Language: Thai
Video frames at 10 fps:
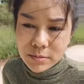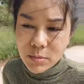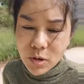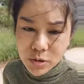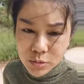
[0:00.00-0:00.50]

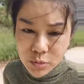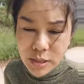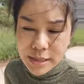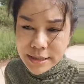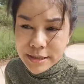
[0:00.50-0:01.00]
หมอต้องดู
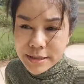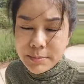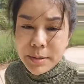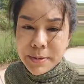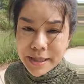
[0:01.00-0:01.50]
แลฉัน ซึ่
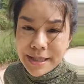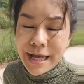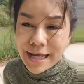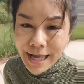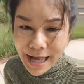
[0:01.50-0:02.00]
งมันผิดห
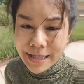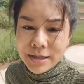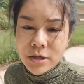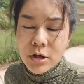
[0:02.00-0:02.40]
ลักการ